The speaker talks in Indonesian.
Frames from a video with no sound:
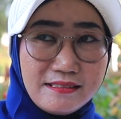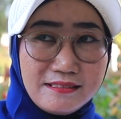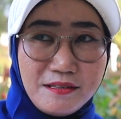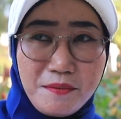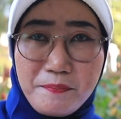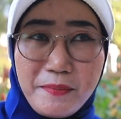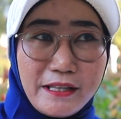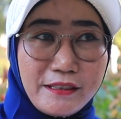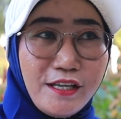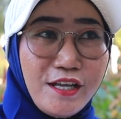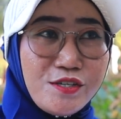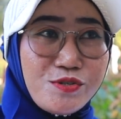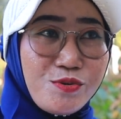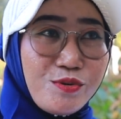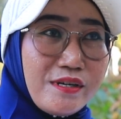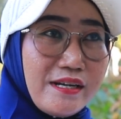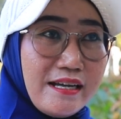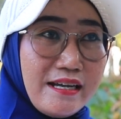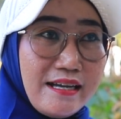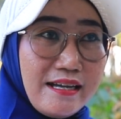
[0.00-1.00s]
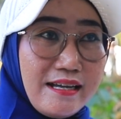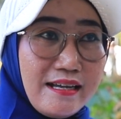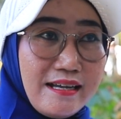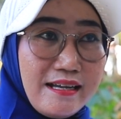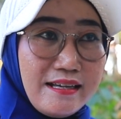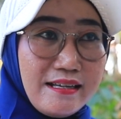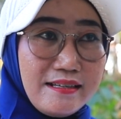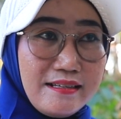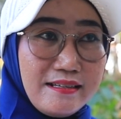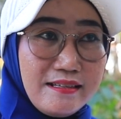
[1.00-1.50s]
tempatnya juga
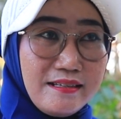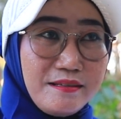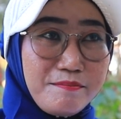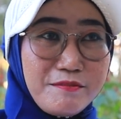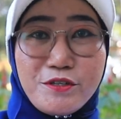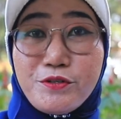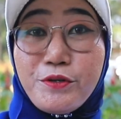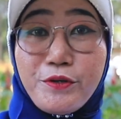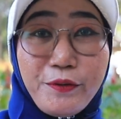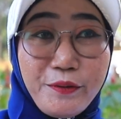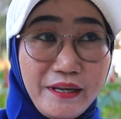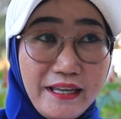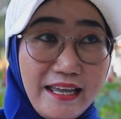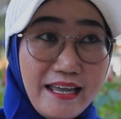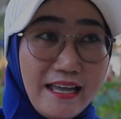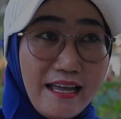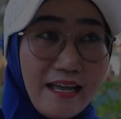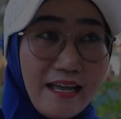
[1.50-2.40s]
mendukung